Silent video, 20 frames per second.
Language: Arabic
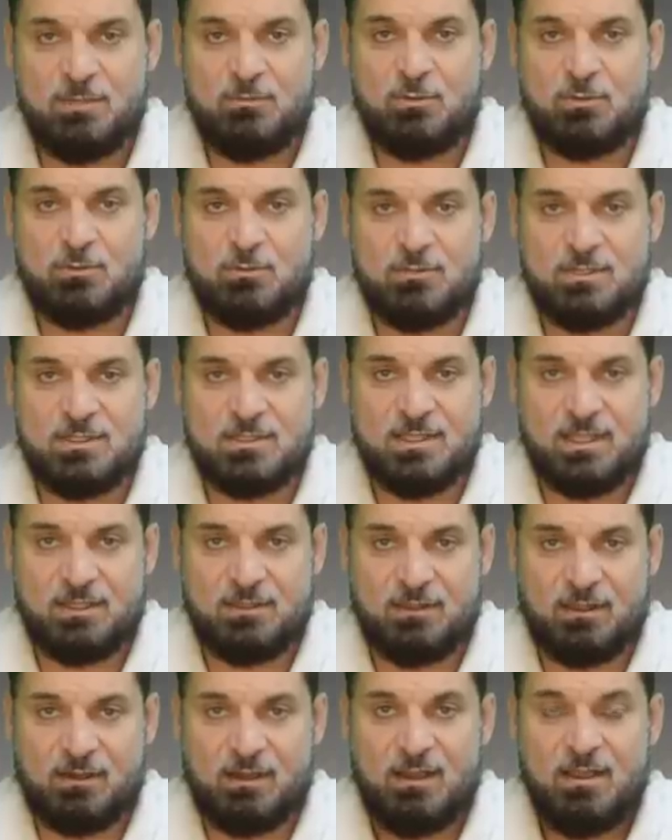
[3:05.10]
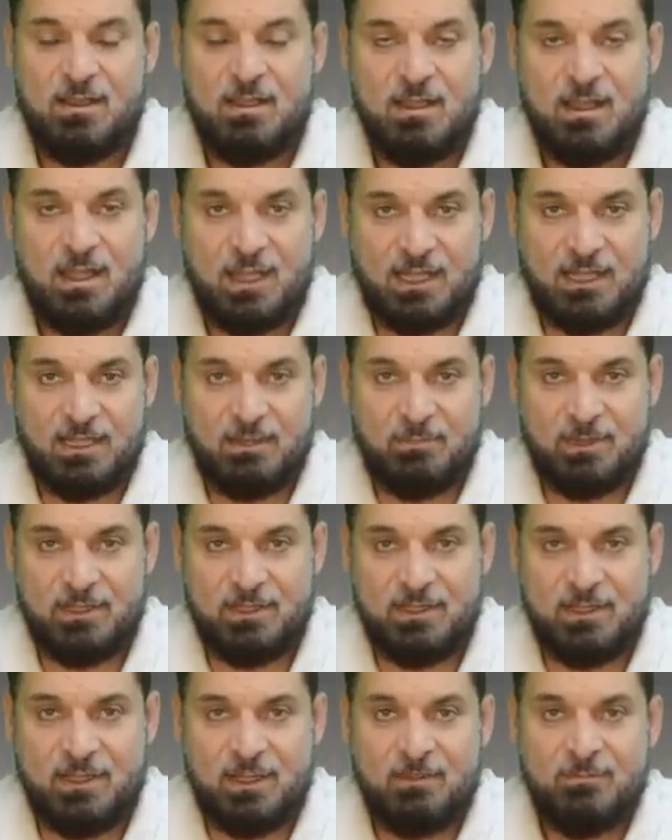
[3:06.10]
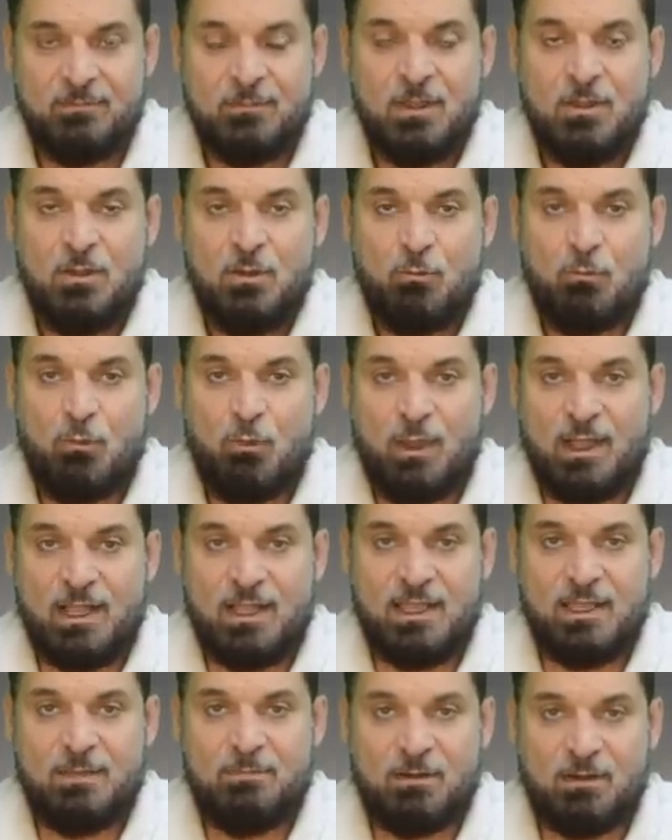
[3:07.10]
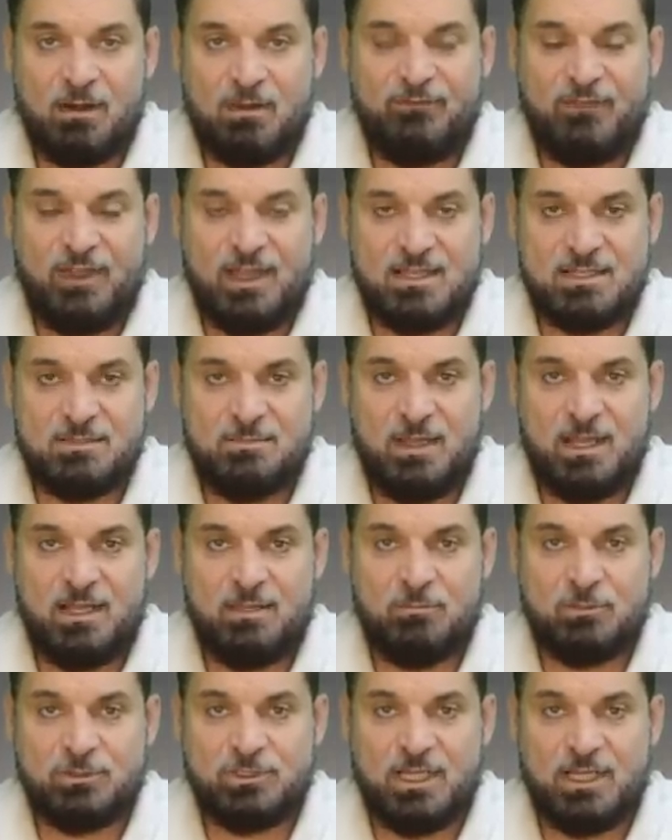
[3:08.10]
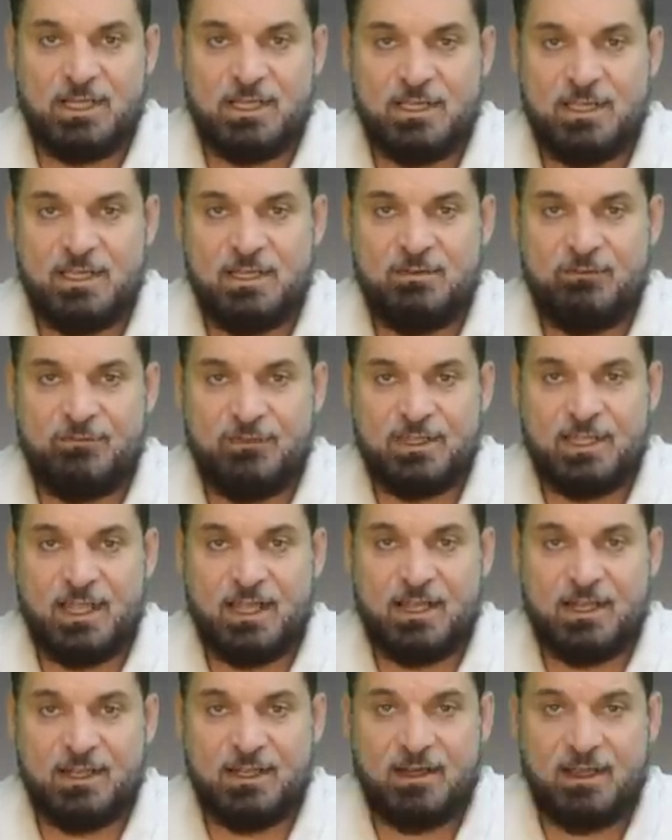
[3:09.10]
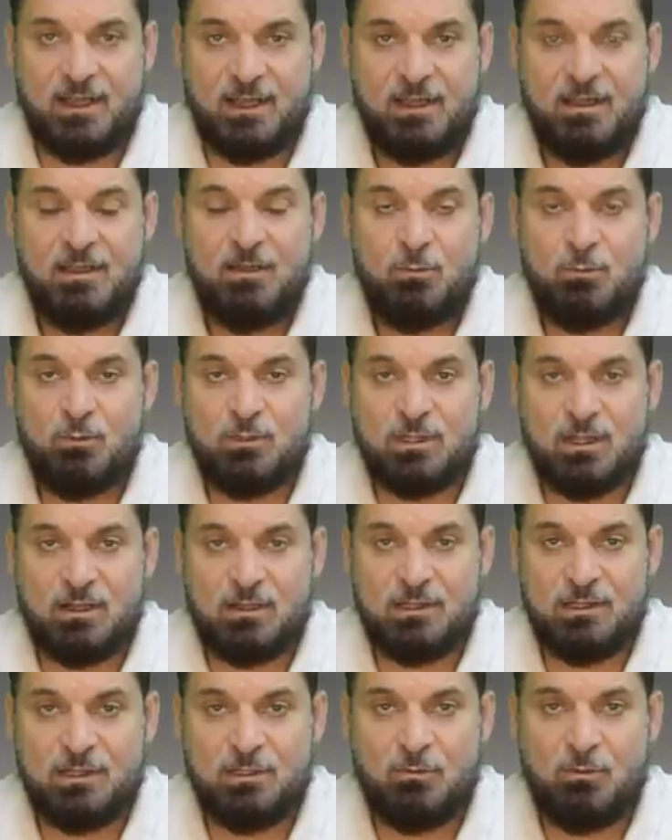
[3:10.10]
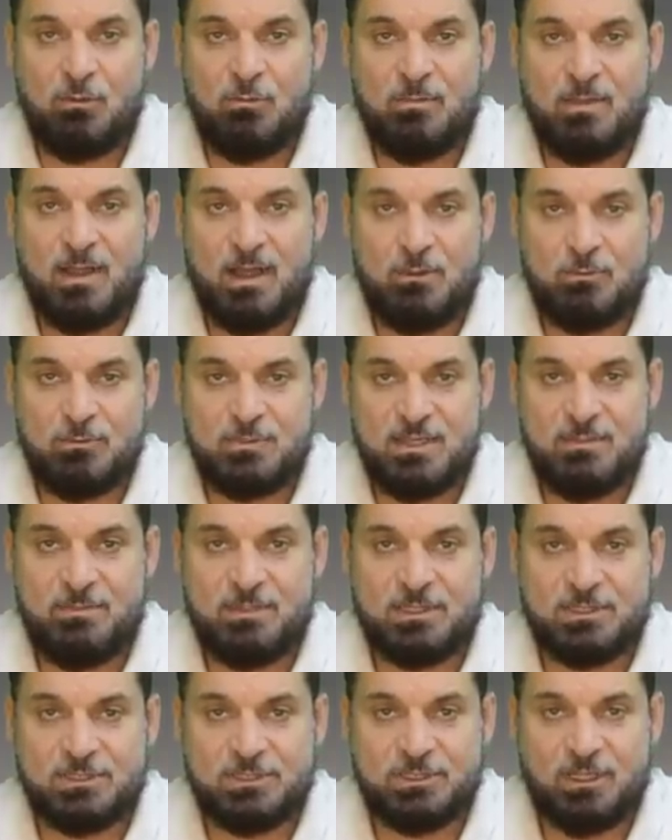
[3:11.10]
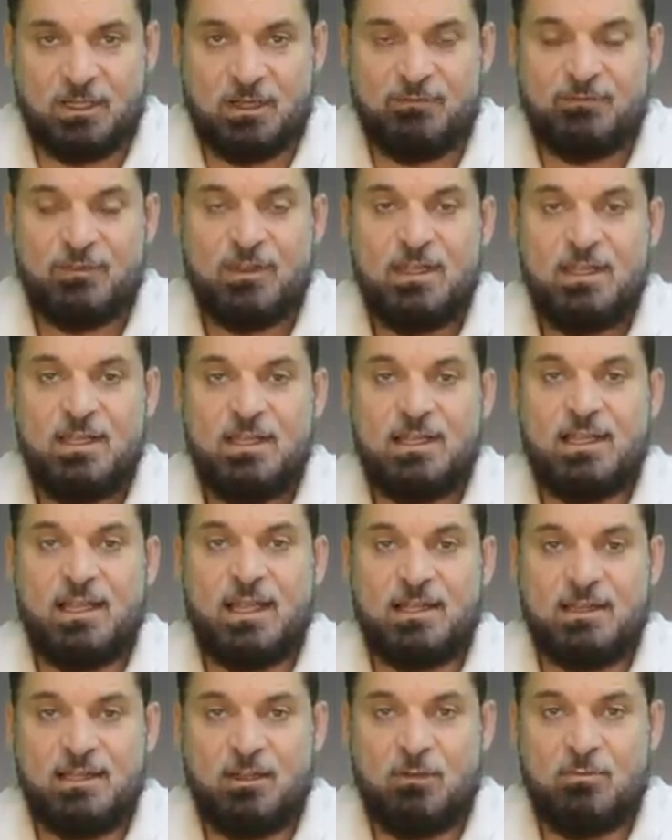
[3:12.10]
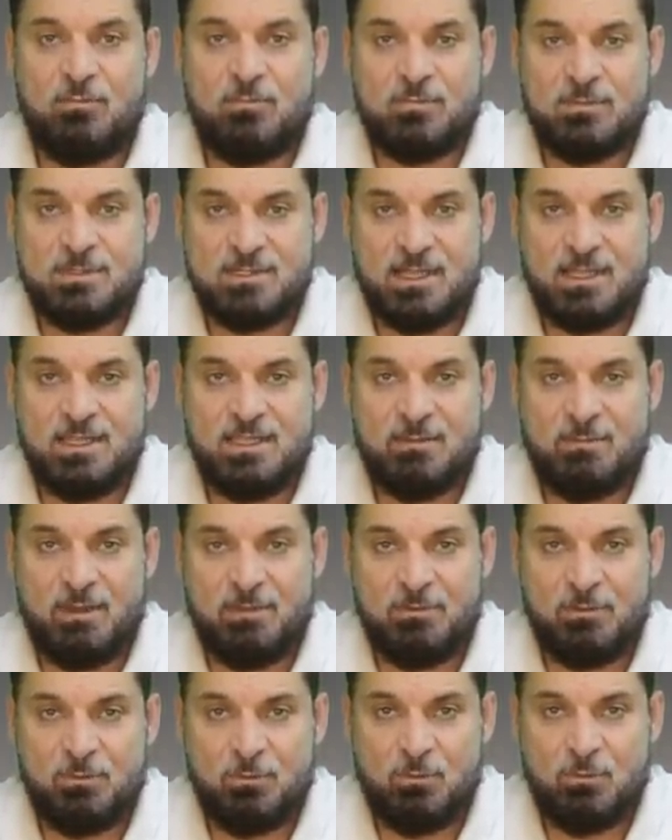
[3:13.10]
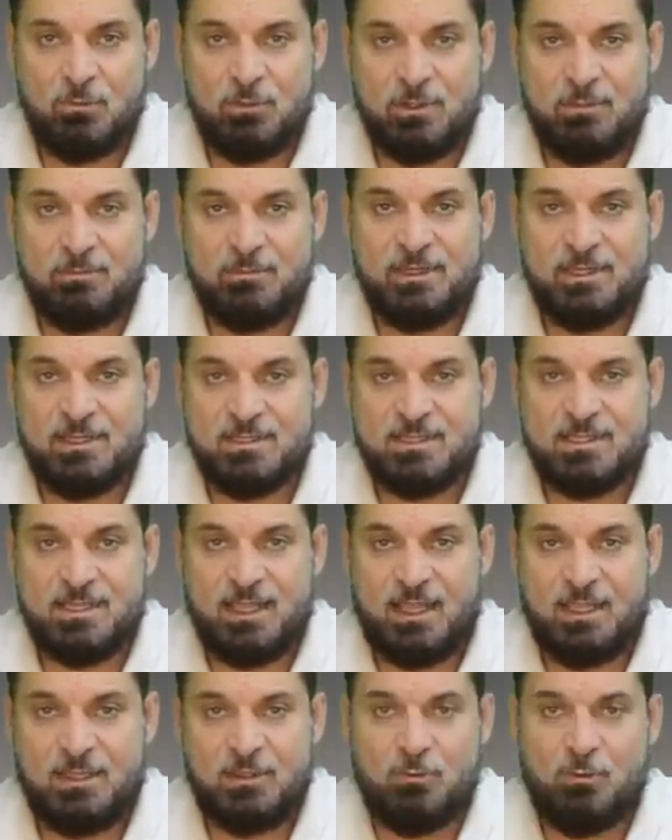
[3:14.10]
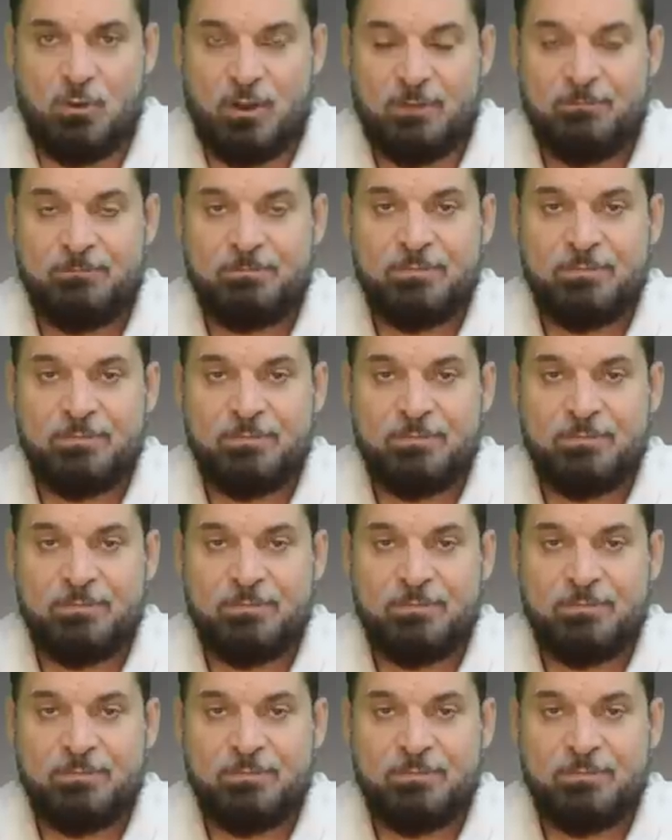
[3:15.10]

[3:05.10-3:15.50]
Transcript: بخصوص السيطره على المدينه ووجه برفع اسماء المشاركين في تحريرها وتقليدهم أو سمة الشرف لانهم زي ما بيقول بيستحقوها